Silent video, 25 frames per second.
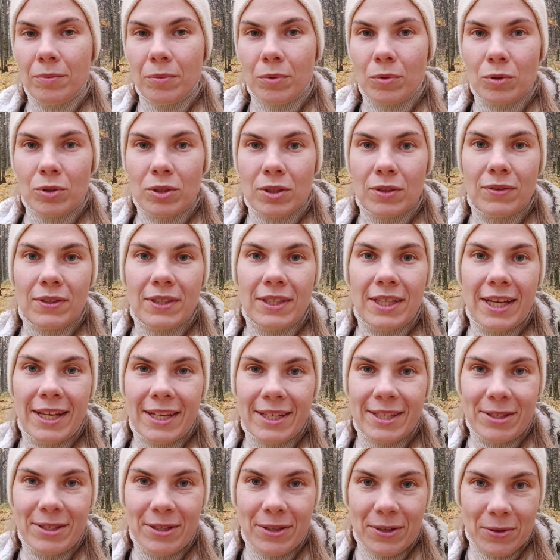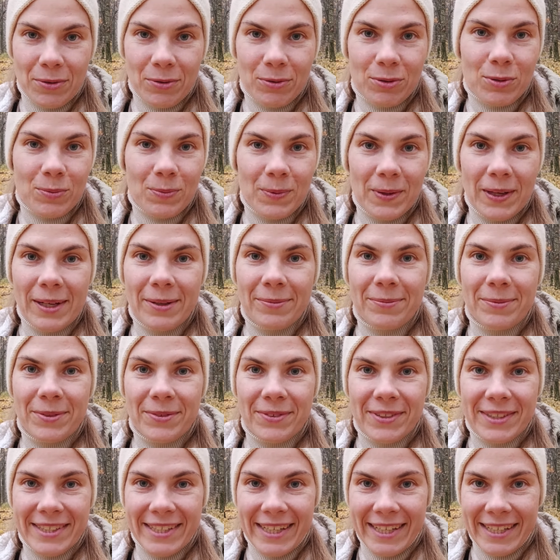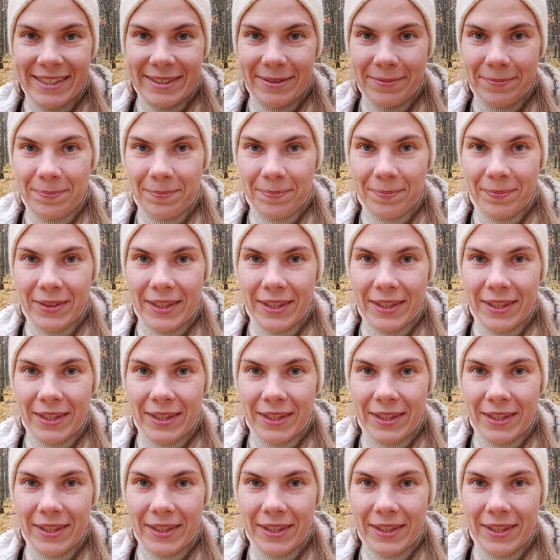просто все из нее успели повязать.